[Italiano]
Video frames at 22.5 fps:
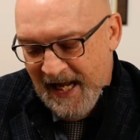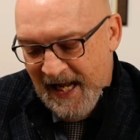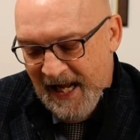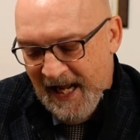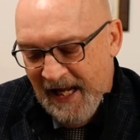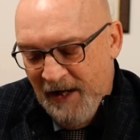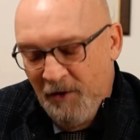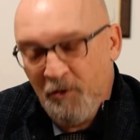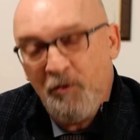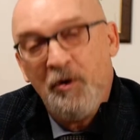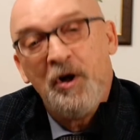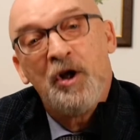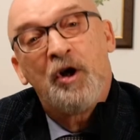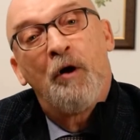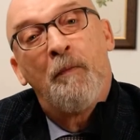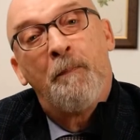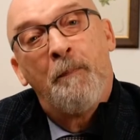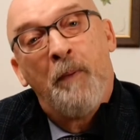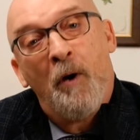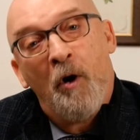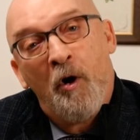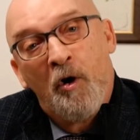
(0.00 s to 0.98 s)
e
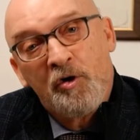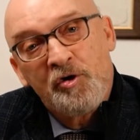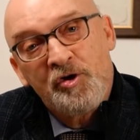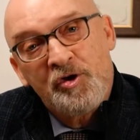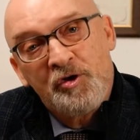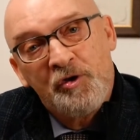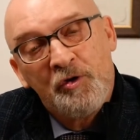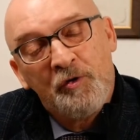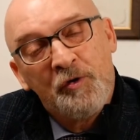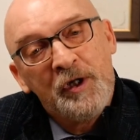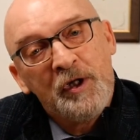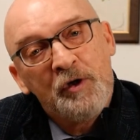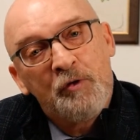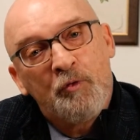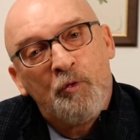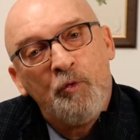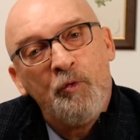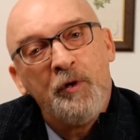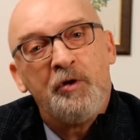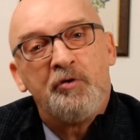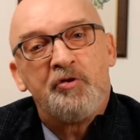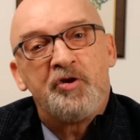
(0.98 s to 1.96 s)
l'unico posto in
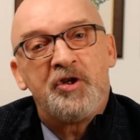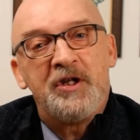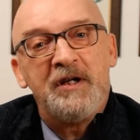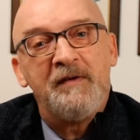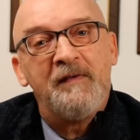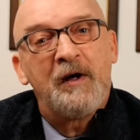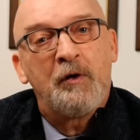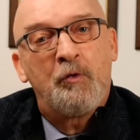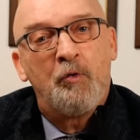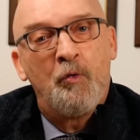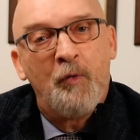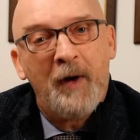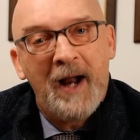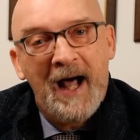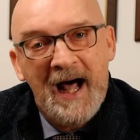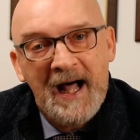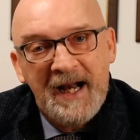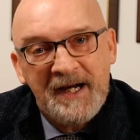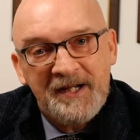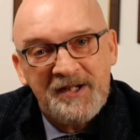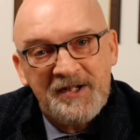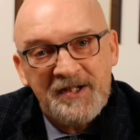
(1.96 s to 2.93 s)
cui riusciva a
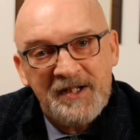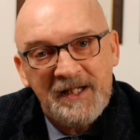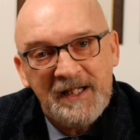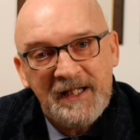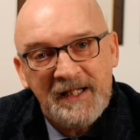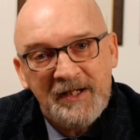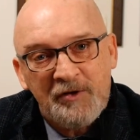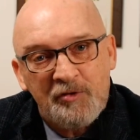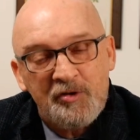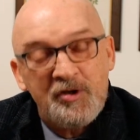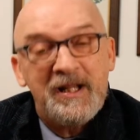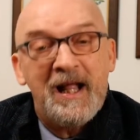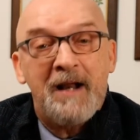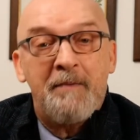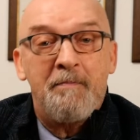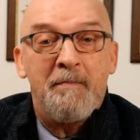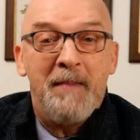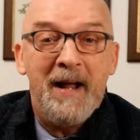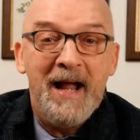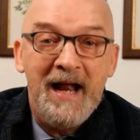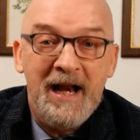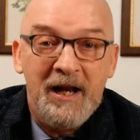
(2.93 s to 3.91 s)
curarsi o star
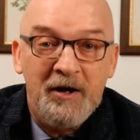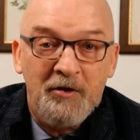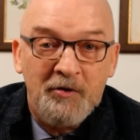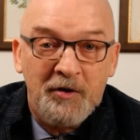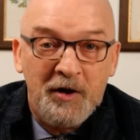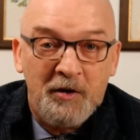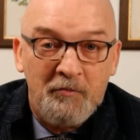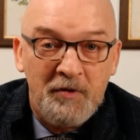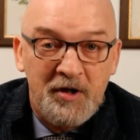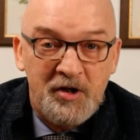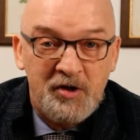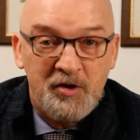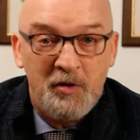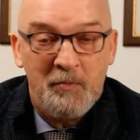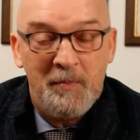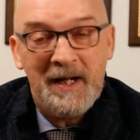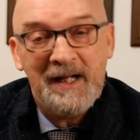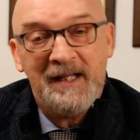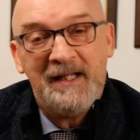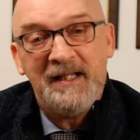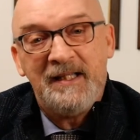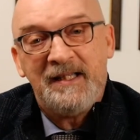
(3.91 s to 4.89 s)
meglio da questo
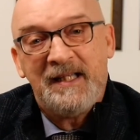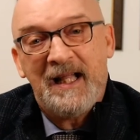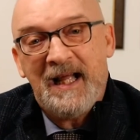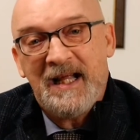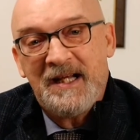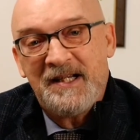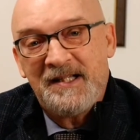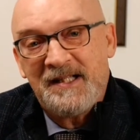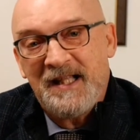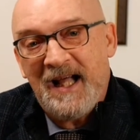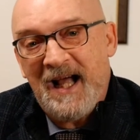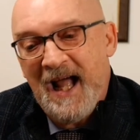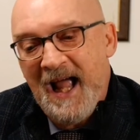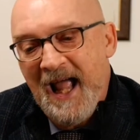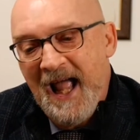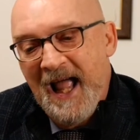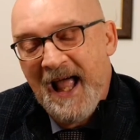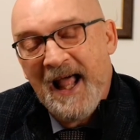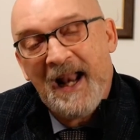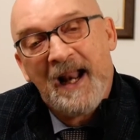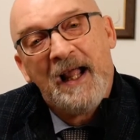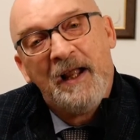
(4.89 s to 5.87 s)
mal di testa
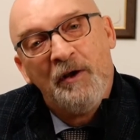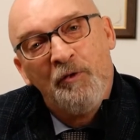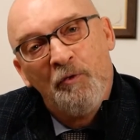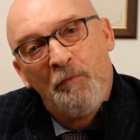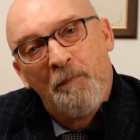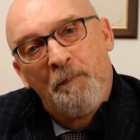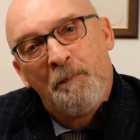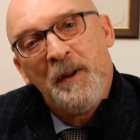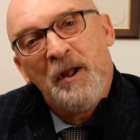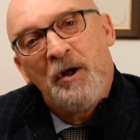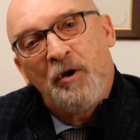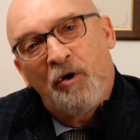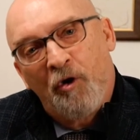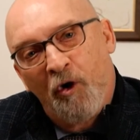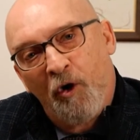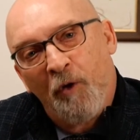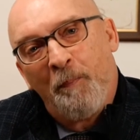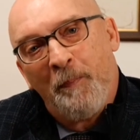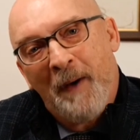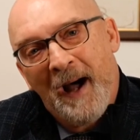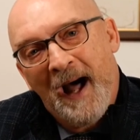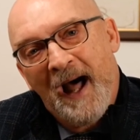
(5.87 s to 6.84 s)
era in un
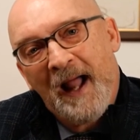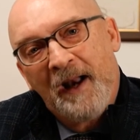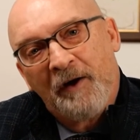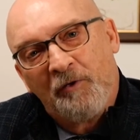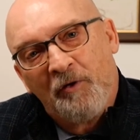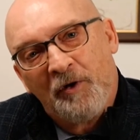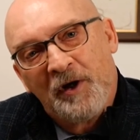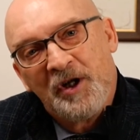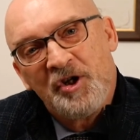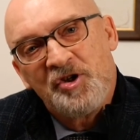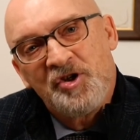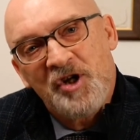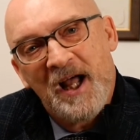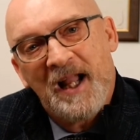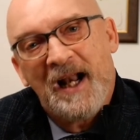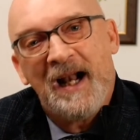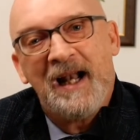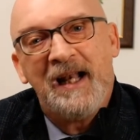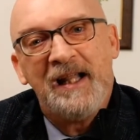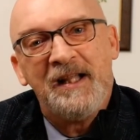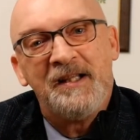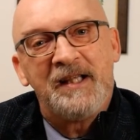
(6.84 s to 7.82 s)
piccolo parco che
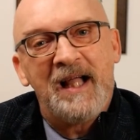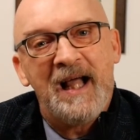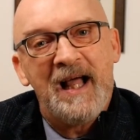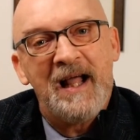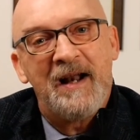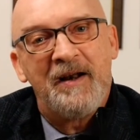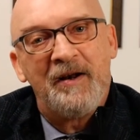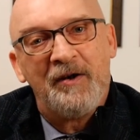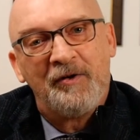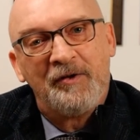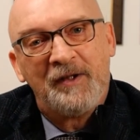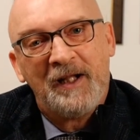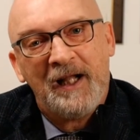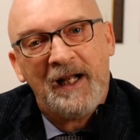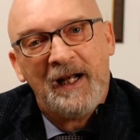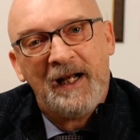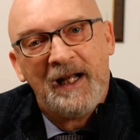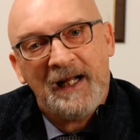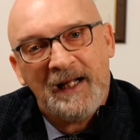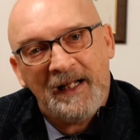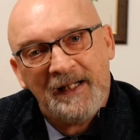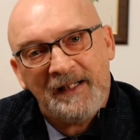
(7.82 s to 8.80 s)
c'era all'interno
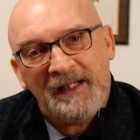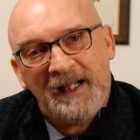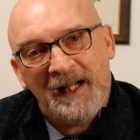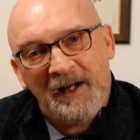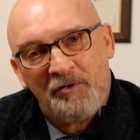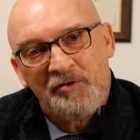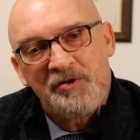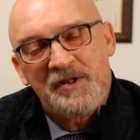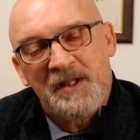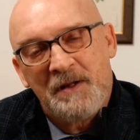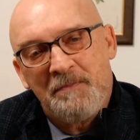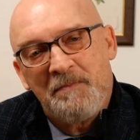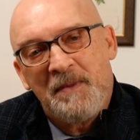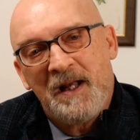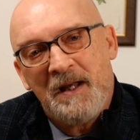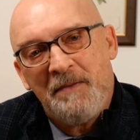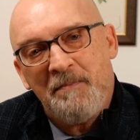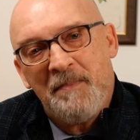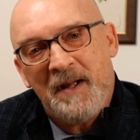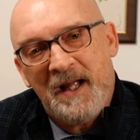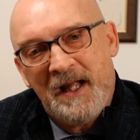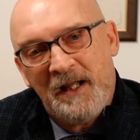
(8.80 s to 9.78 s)
della, dello
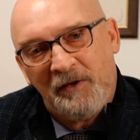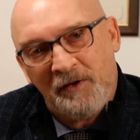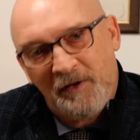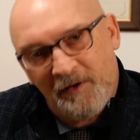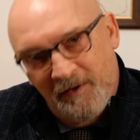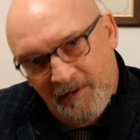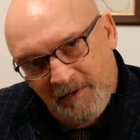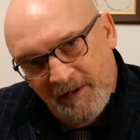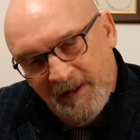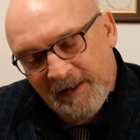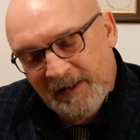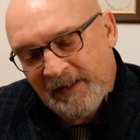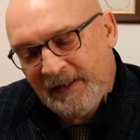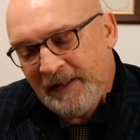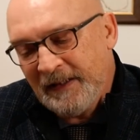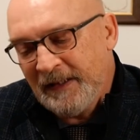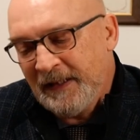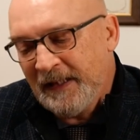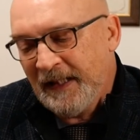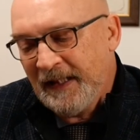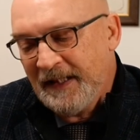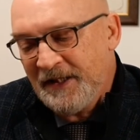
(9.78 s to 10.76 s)
stabilimento.
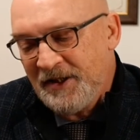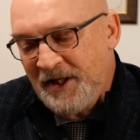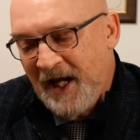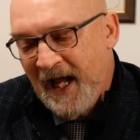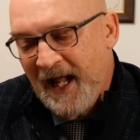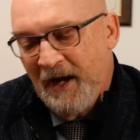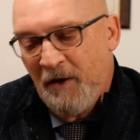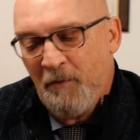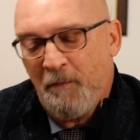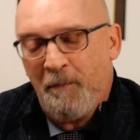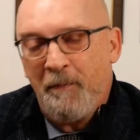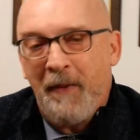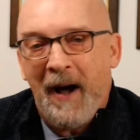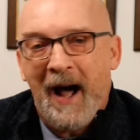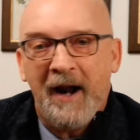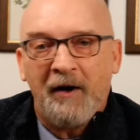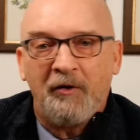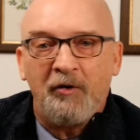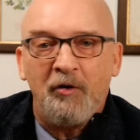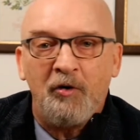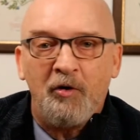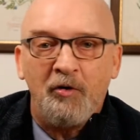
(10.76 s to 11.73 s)
C'era un
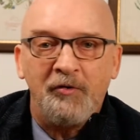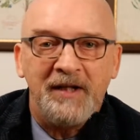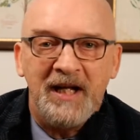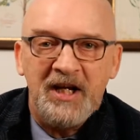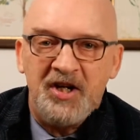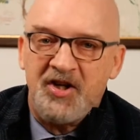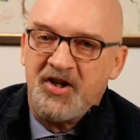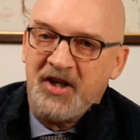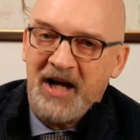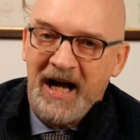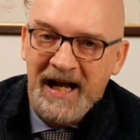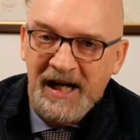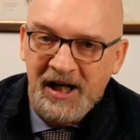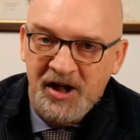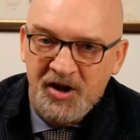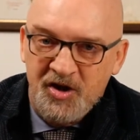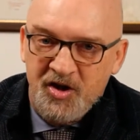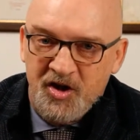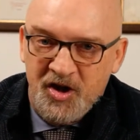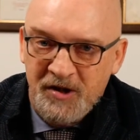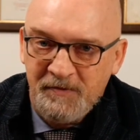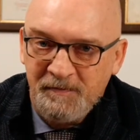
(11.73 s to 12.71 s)
parco con dei
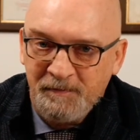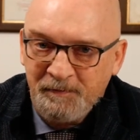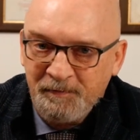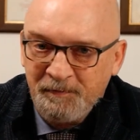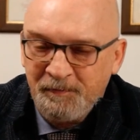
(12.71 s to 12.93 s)
salici.